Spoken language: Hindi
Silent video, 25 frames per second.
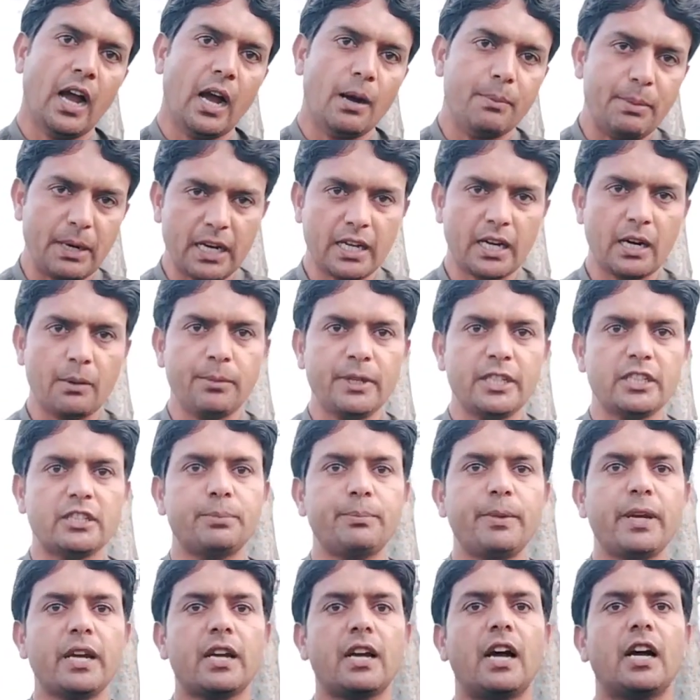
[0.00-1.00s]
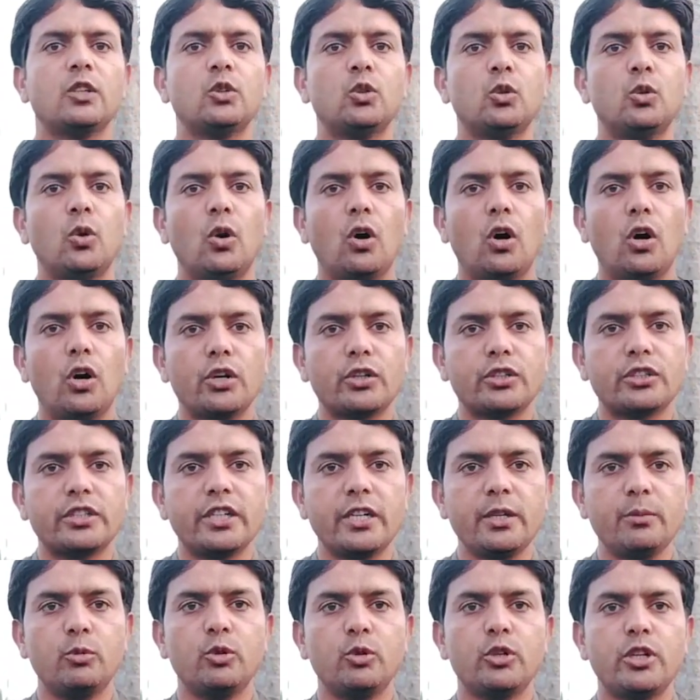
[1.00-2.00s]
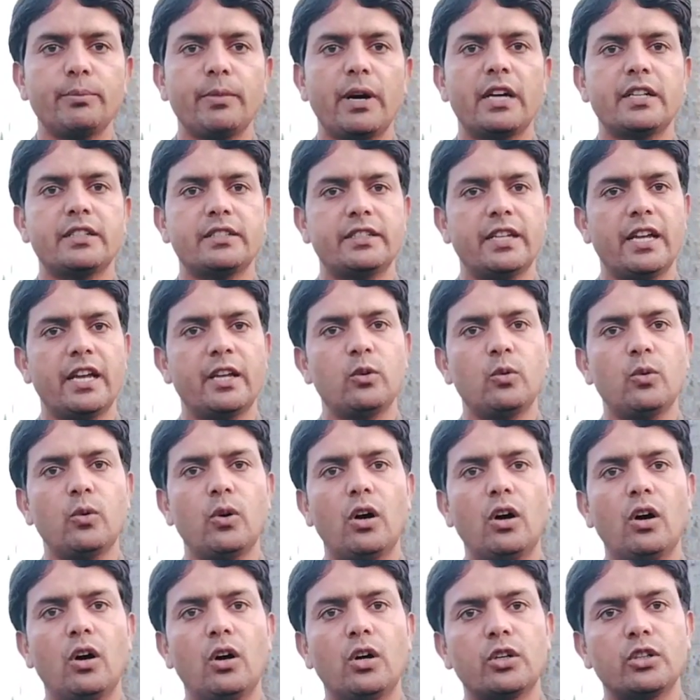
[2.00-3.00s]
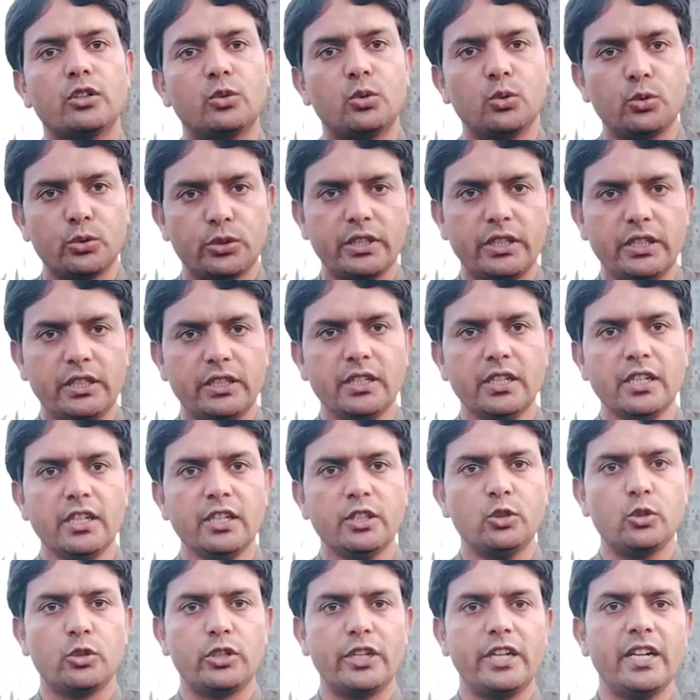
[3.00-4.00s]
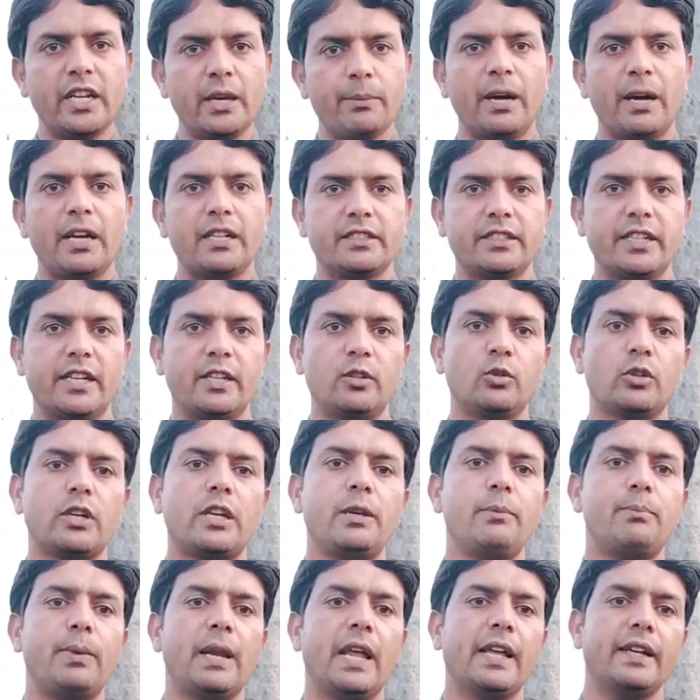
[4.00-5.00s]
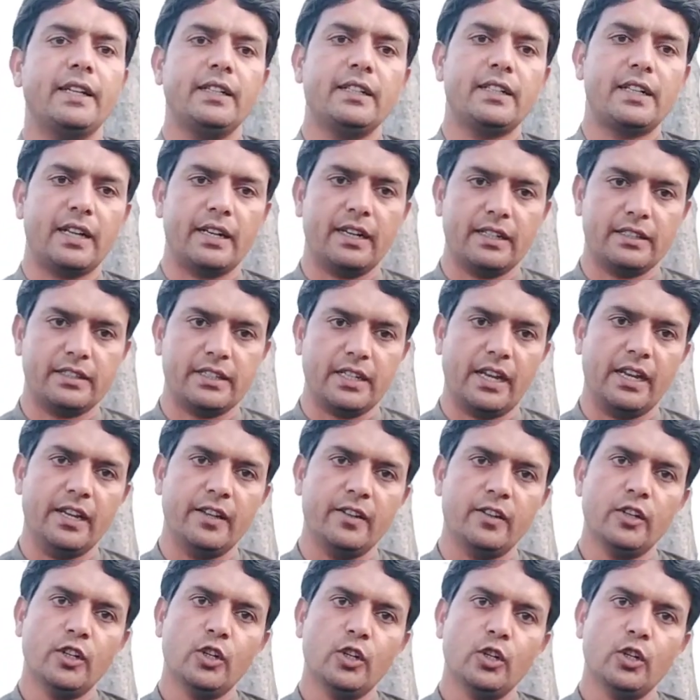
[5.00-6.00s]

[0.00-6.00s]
अब अगर हम इसमें खादों और जड़ी बूटी मार जहरों और दूसरी जो कीड़े मार जहरों की प्लानिंग करना चाहें